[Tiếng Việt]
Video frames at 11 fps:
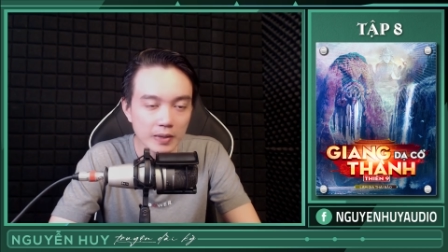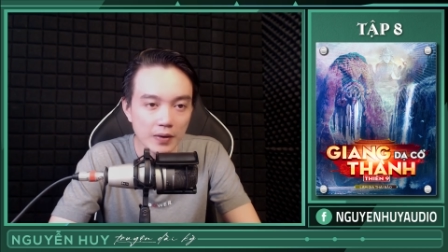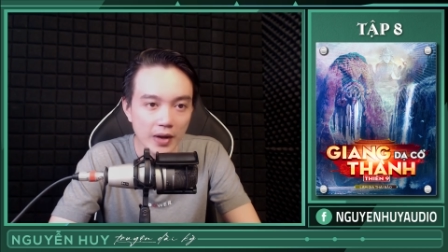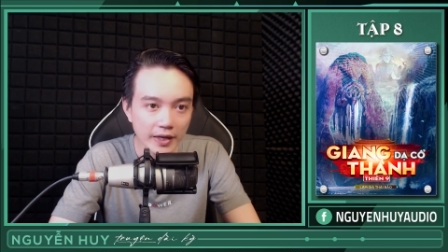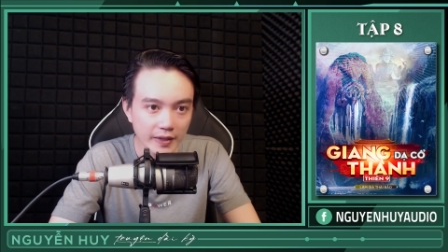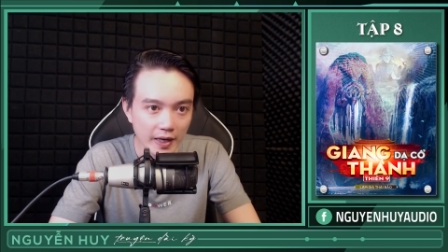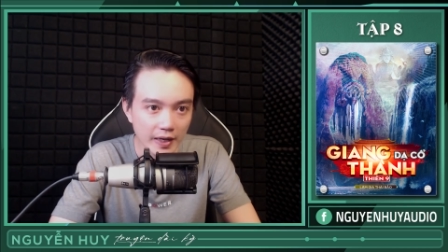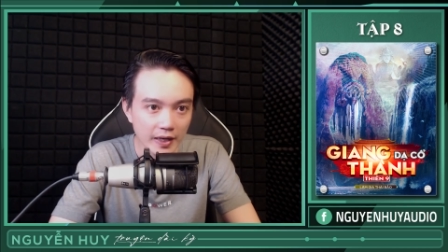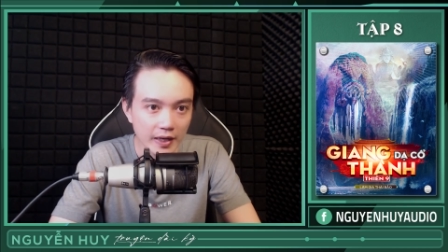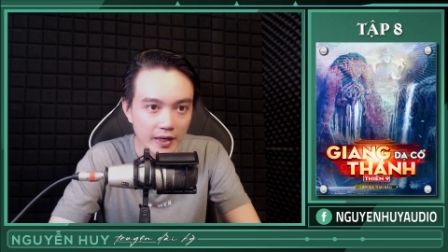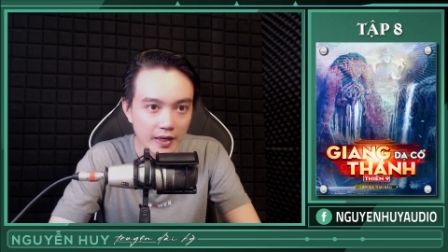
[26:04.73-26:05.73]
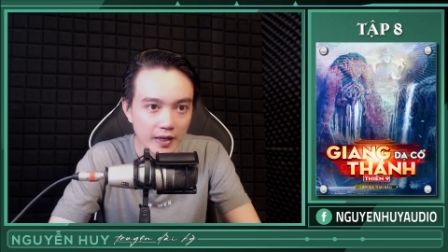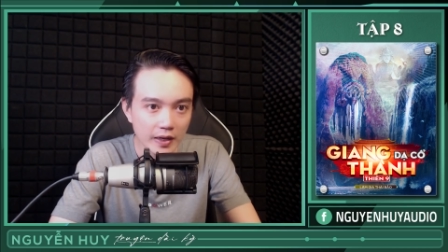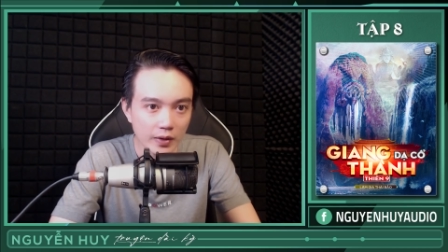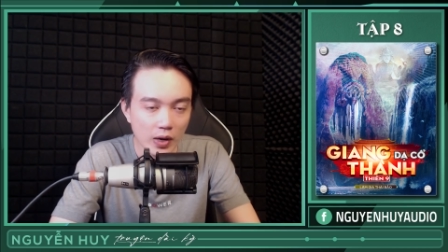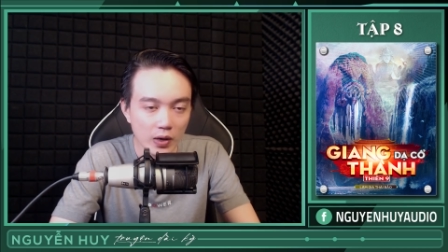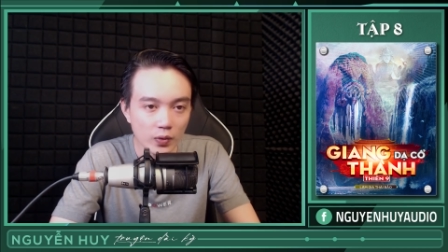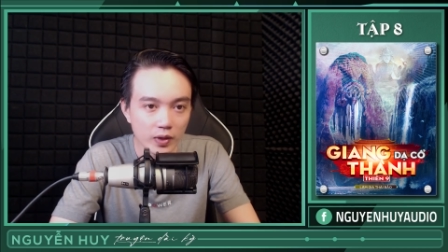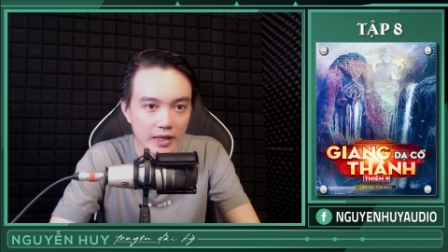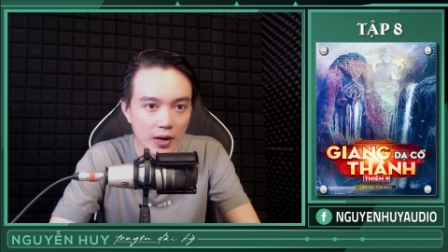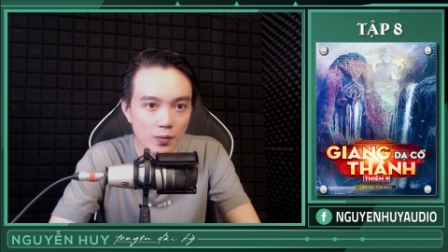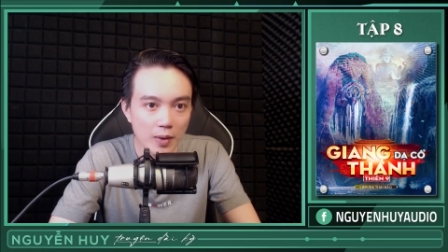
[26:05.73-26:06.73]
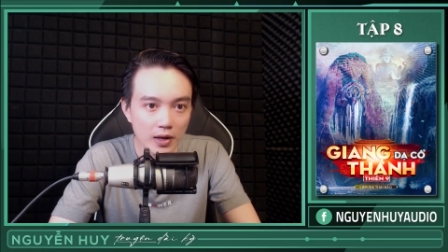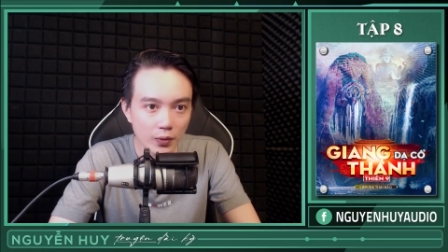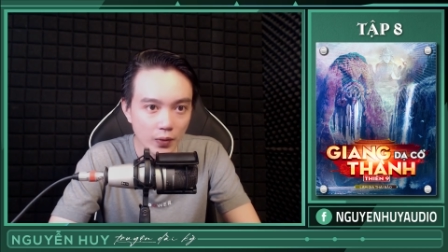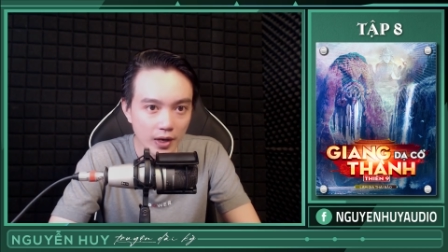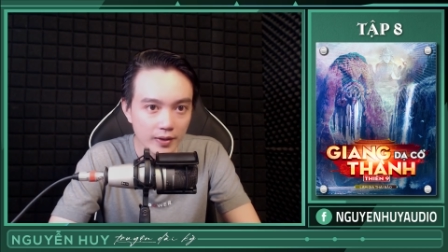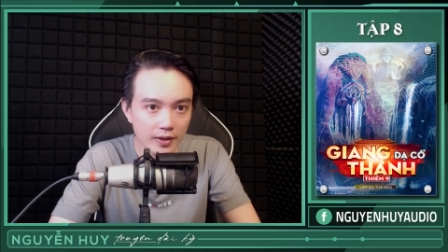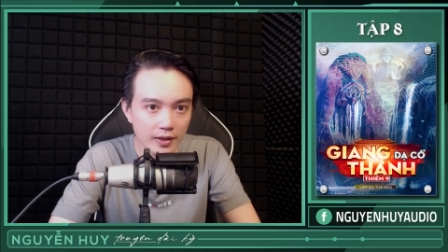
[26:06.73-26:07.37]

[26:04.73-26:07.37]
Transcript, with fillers: đảo Hải Tặc qua quần đảo Bà Lụa,